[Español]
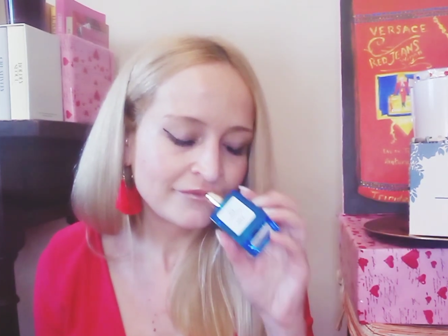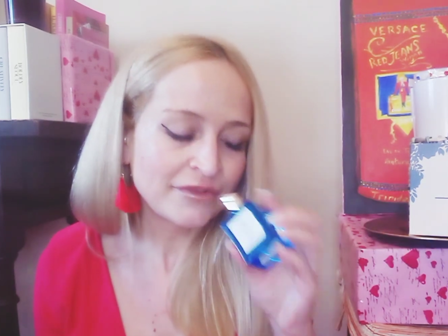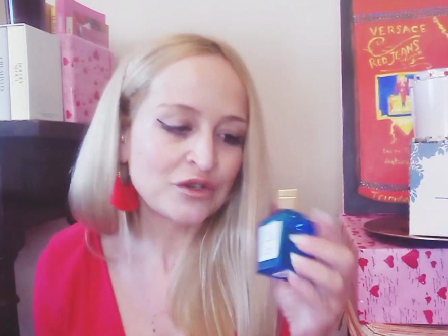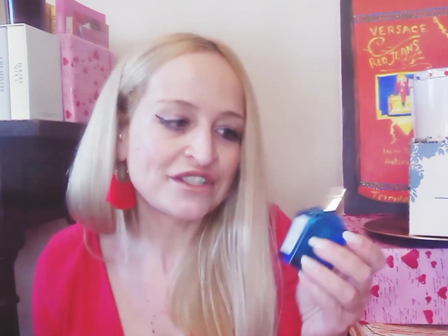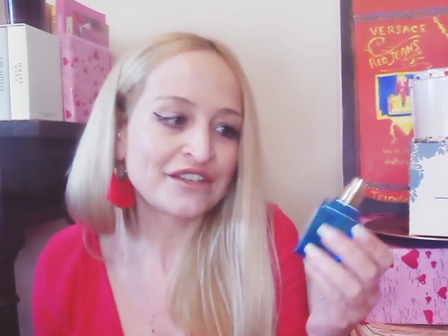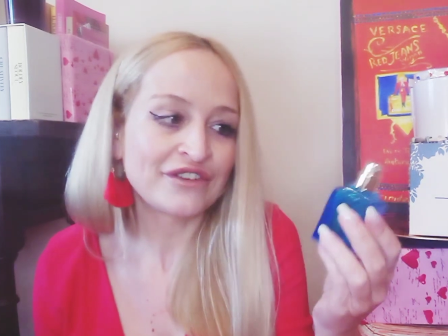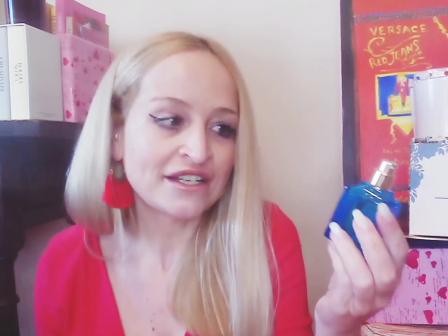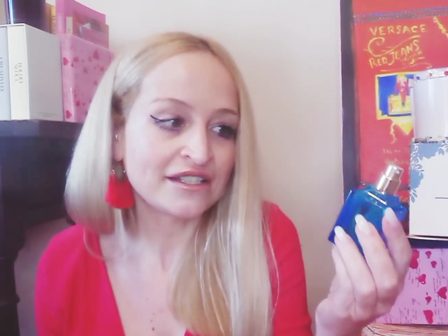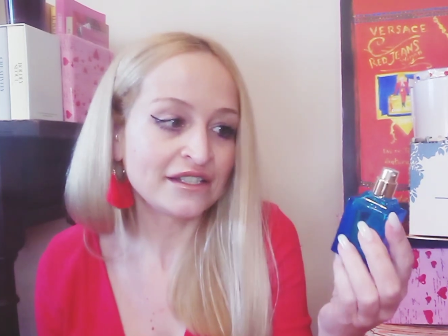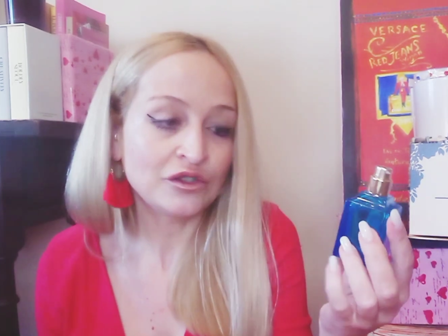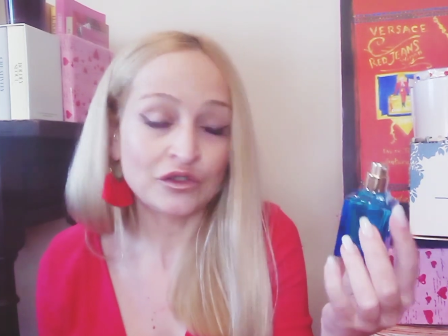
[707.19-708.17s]
Pero este
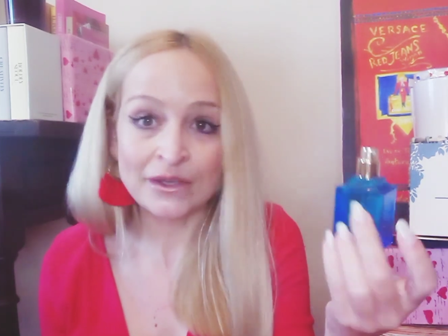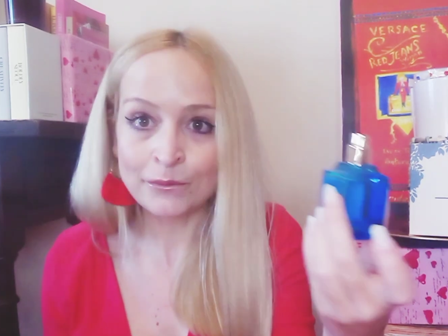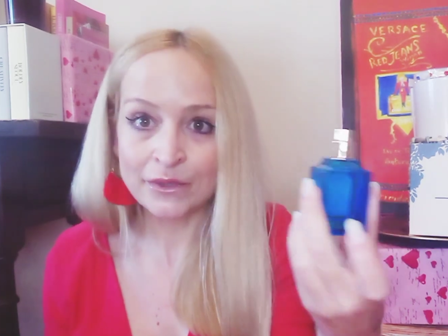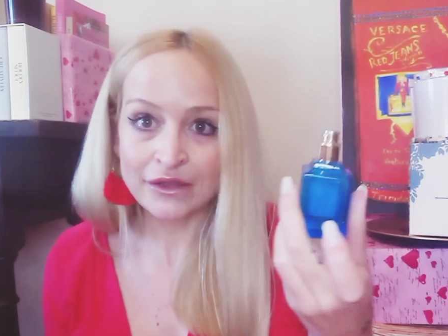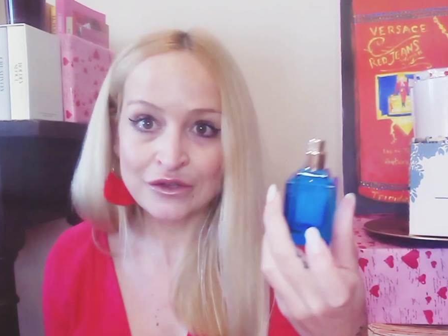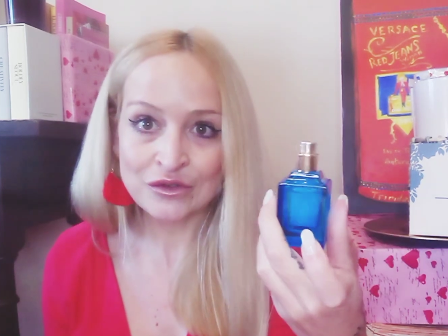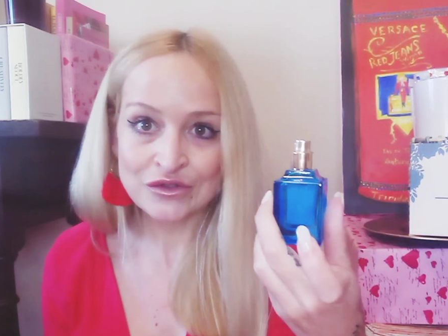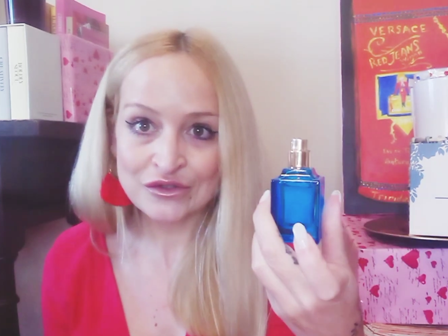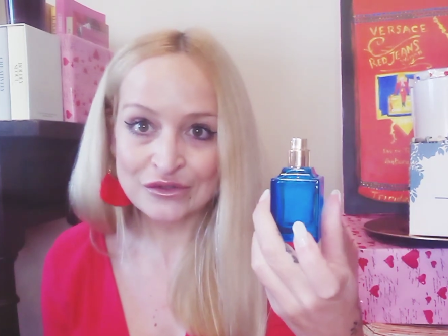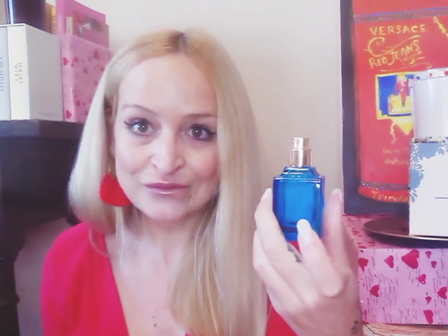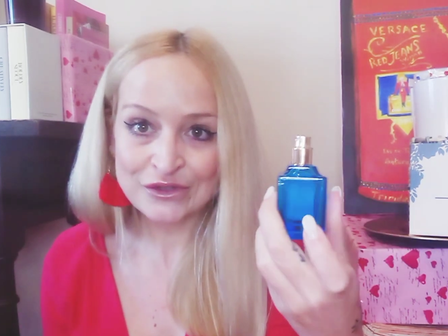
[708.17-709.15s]
frasquito tan
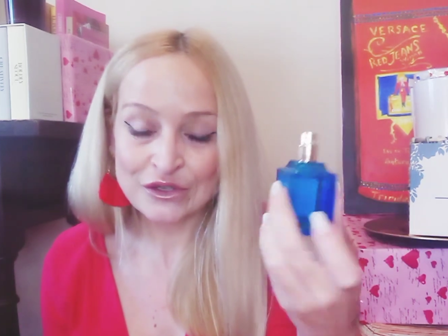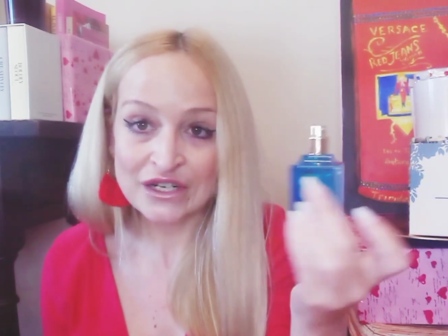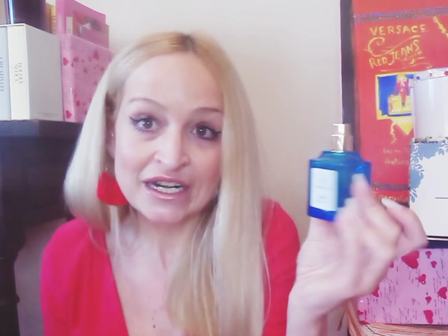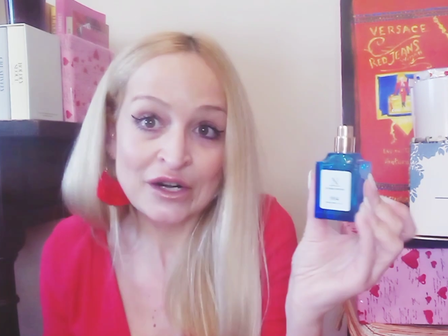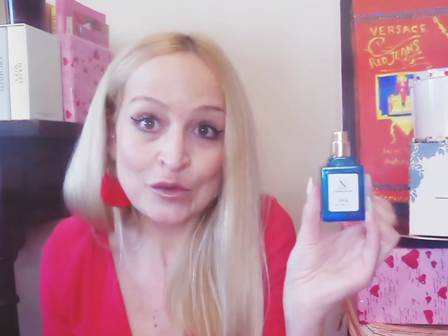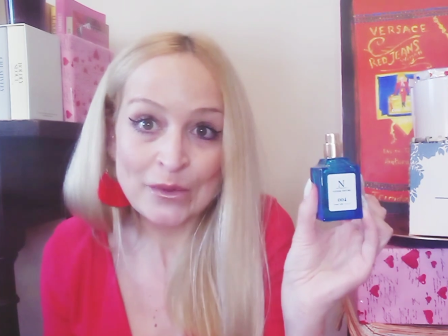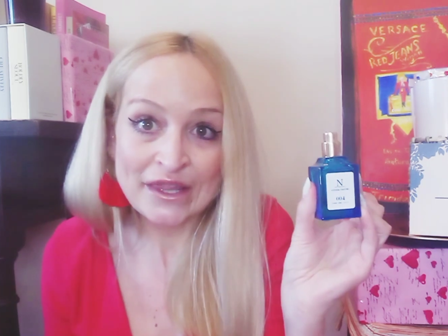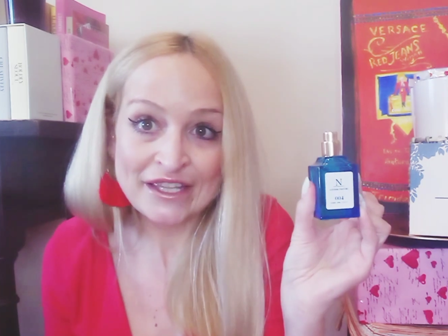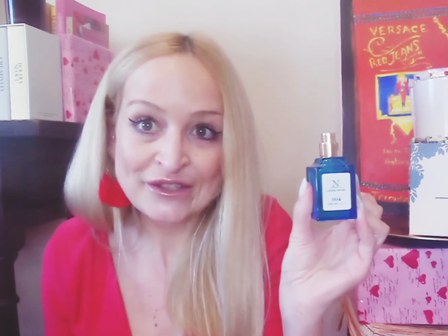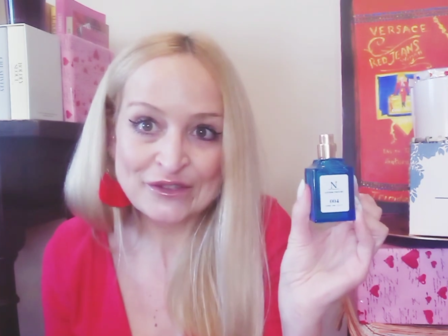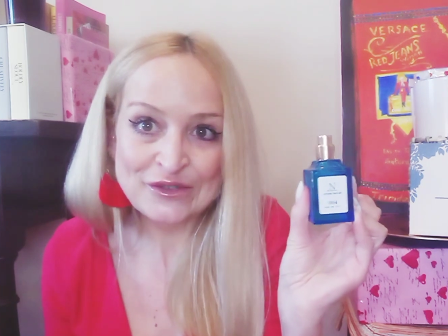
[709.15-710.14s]
precioso, con el aroma
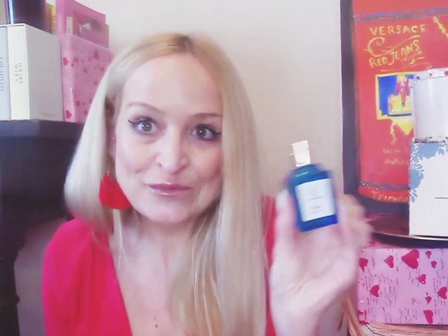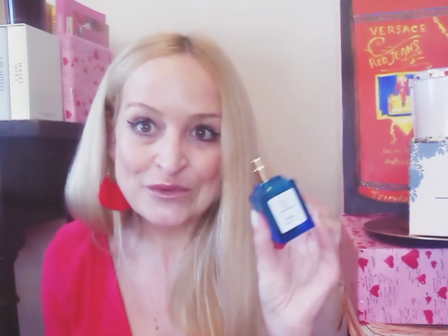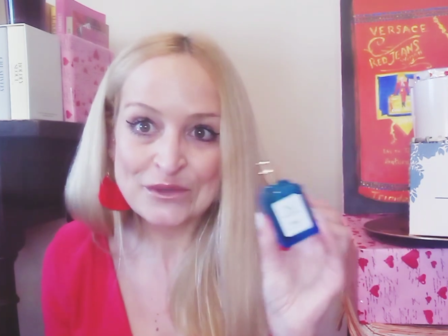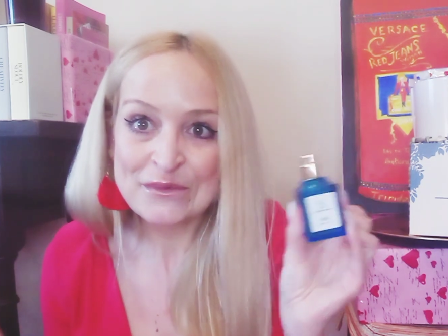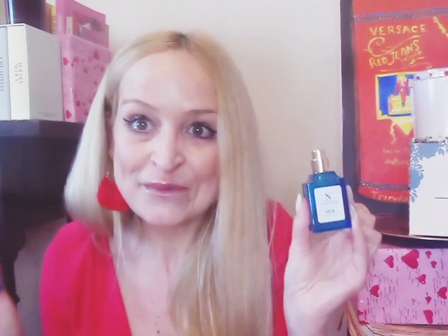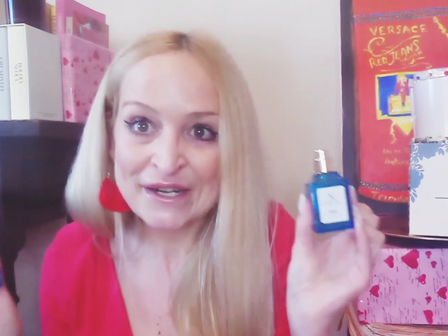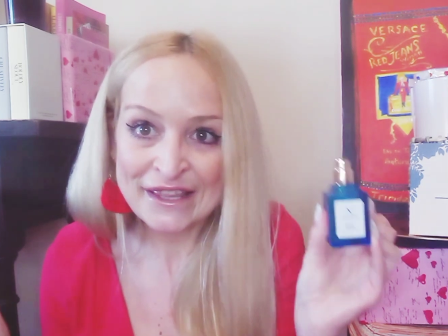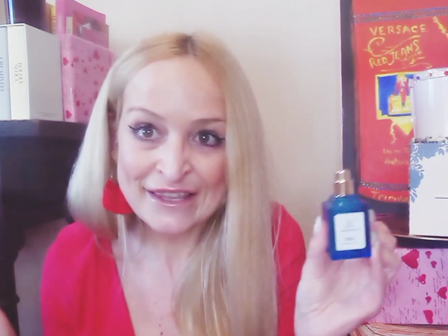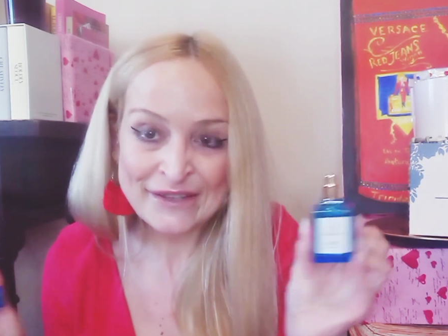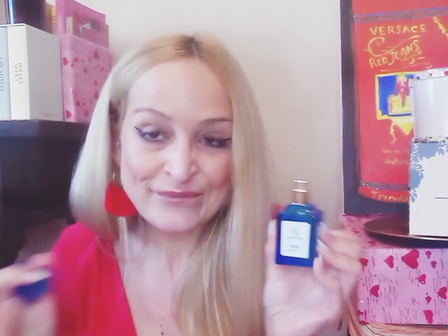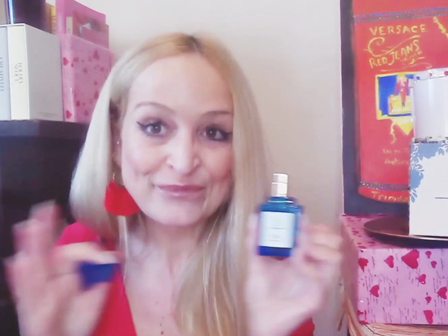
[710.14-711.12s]
dentro, pues me
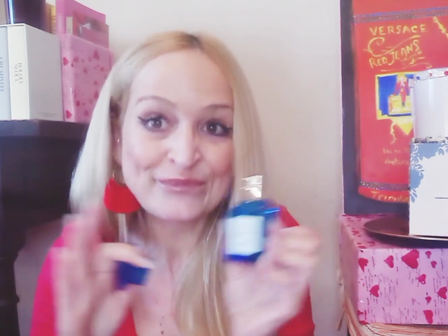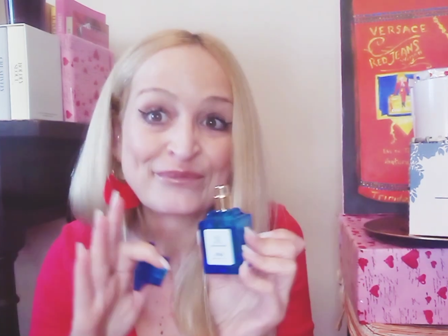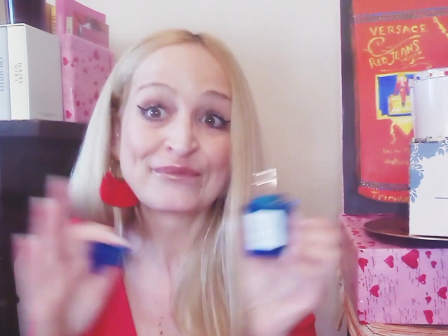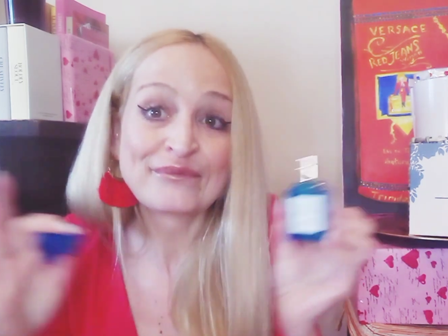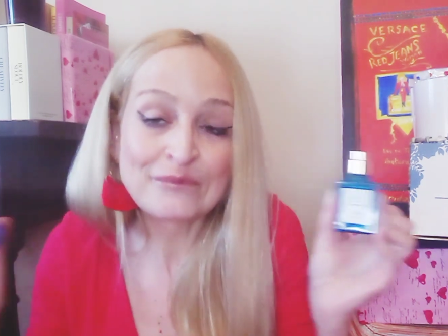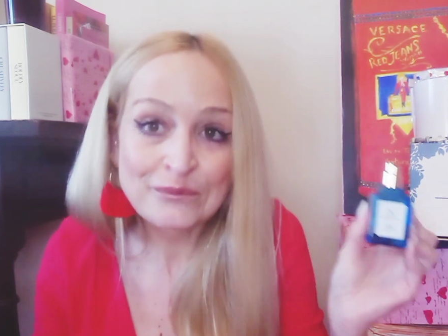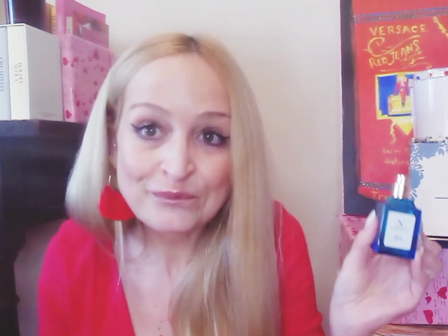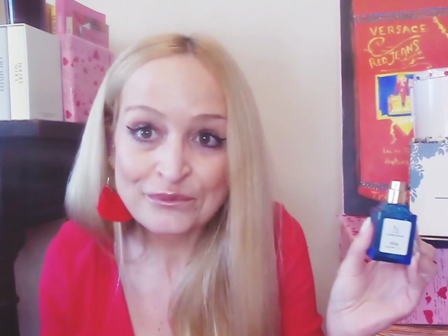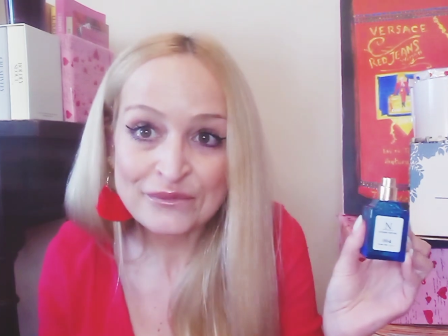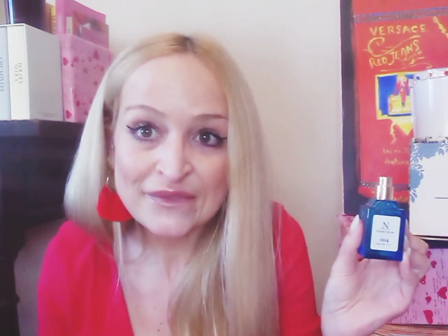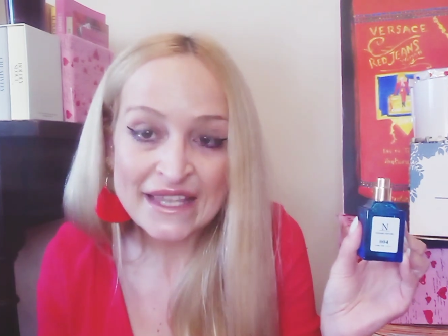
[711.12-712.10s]
parece
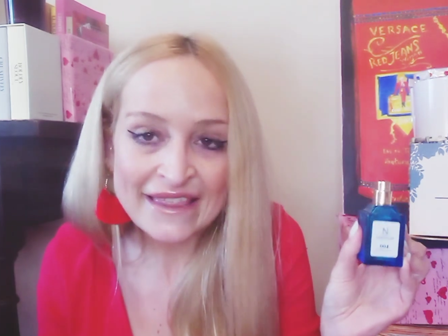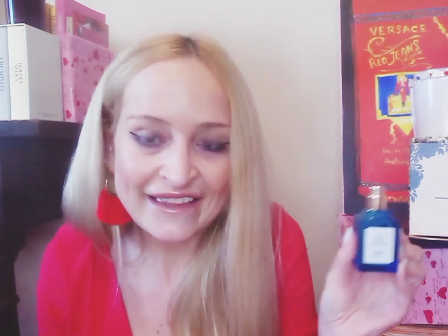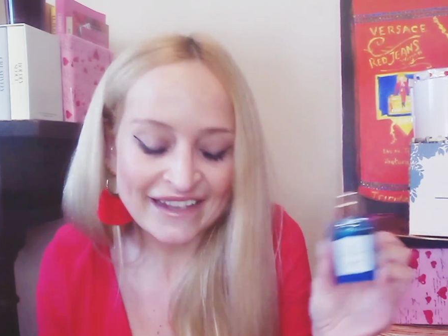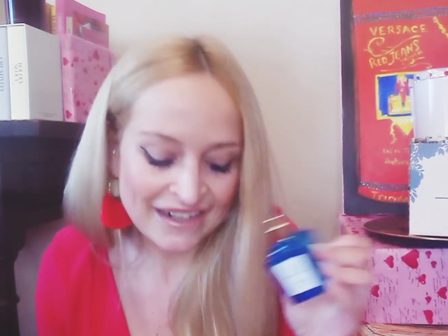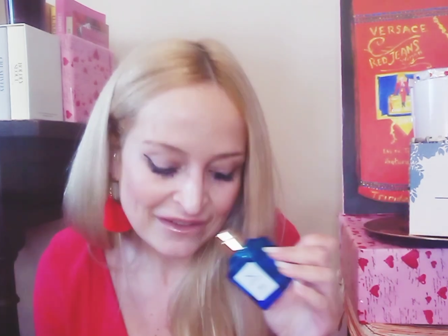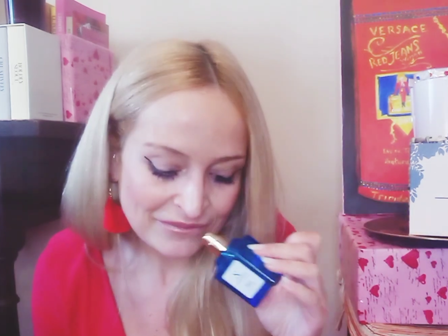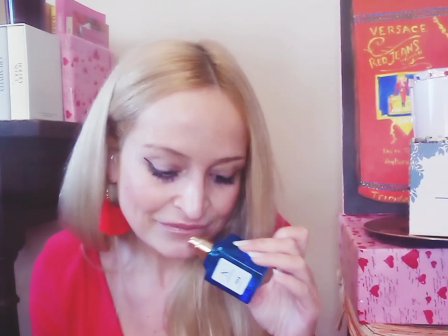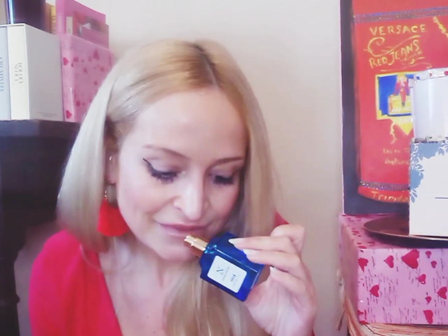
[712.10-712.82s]
ideal.